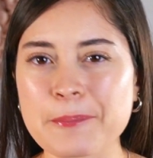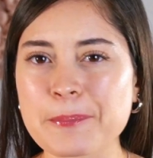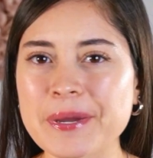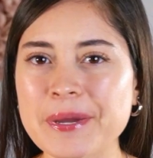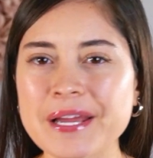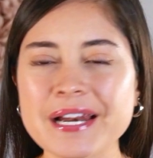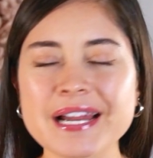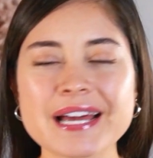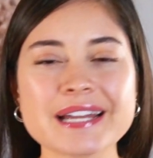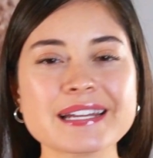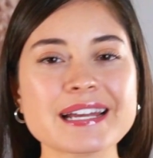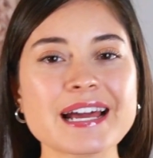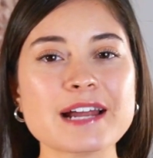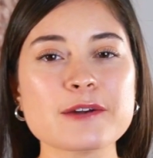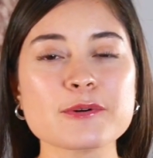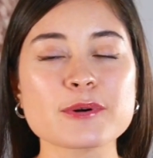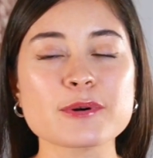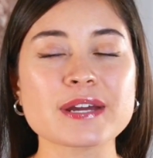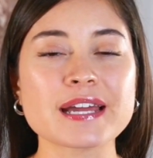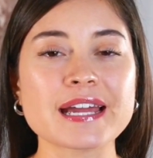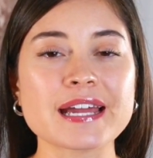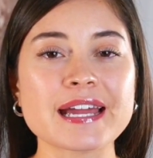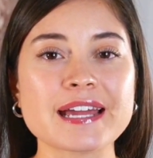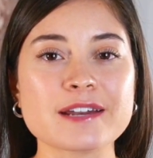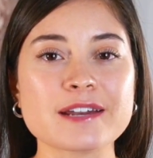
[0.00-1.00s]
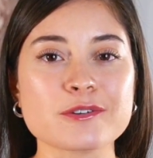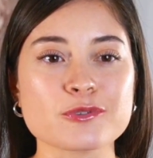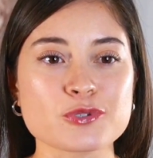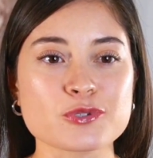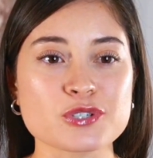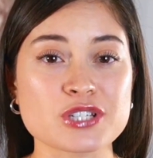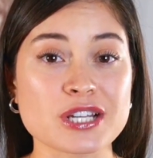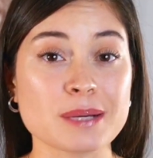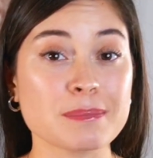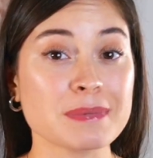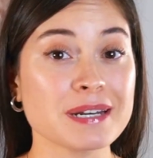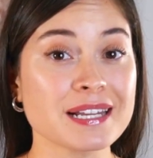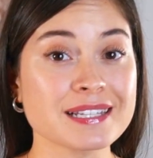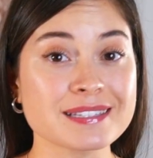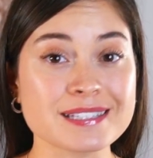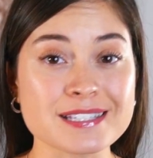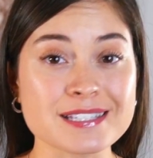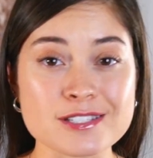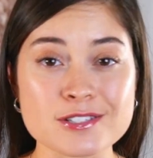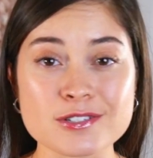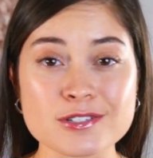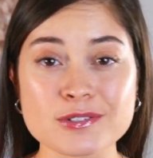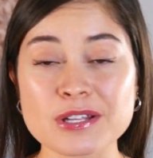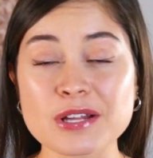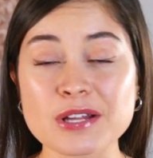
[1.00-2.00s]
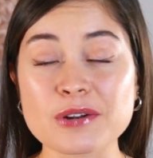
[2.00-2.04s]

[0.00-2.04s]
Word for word: apelan a lo que nos llama la atención,